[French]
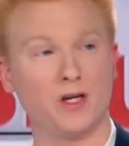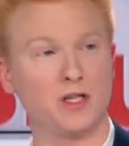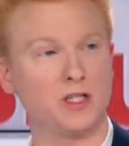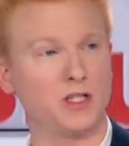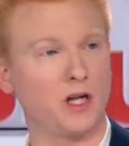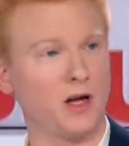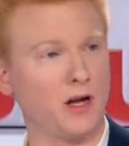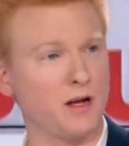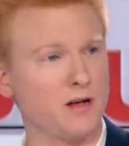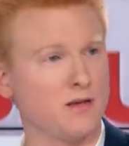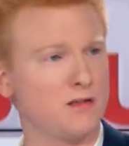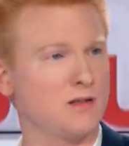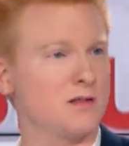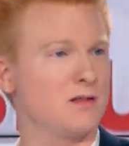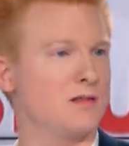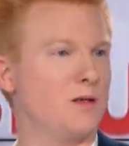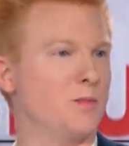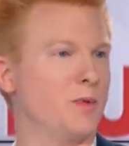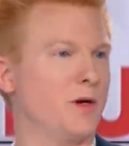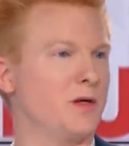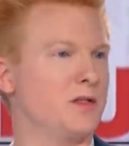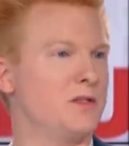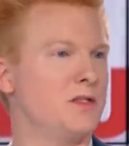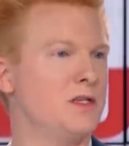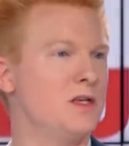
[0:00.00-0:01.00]
page 13, c'est
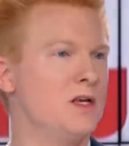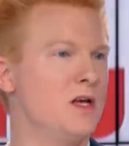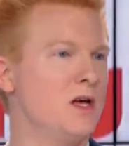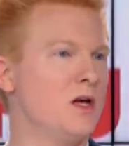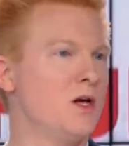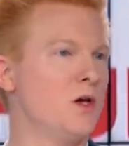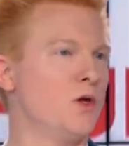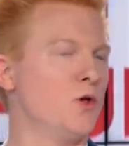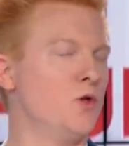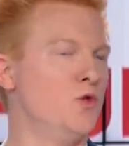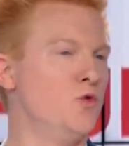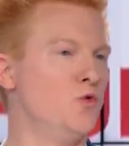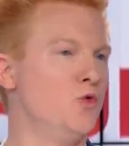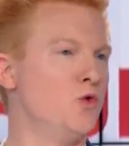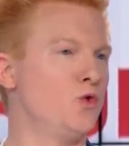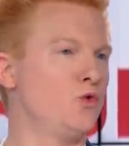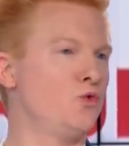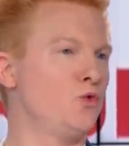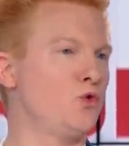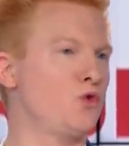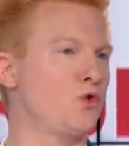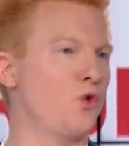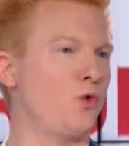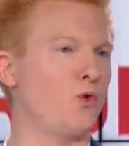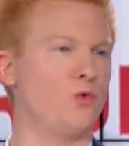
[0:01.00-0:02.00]
précis, nous ne
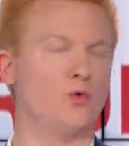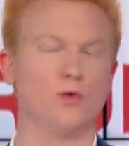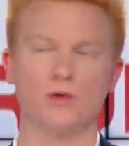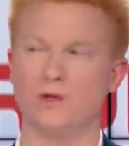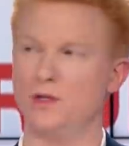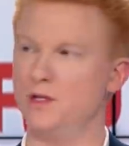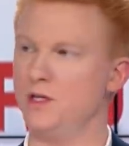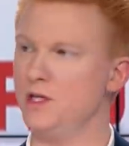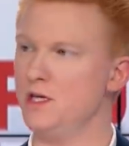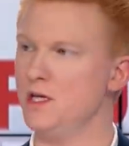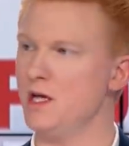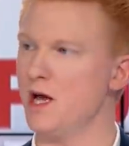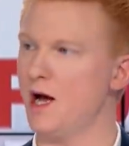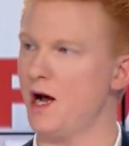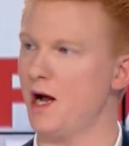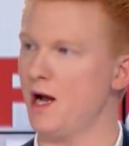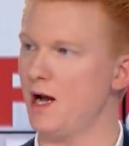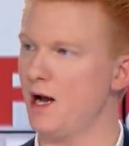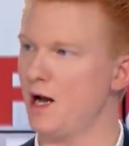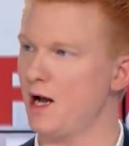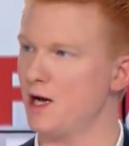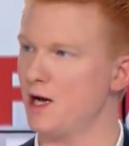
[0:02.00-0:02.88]
toucherons ni à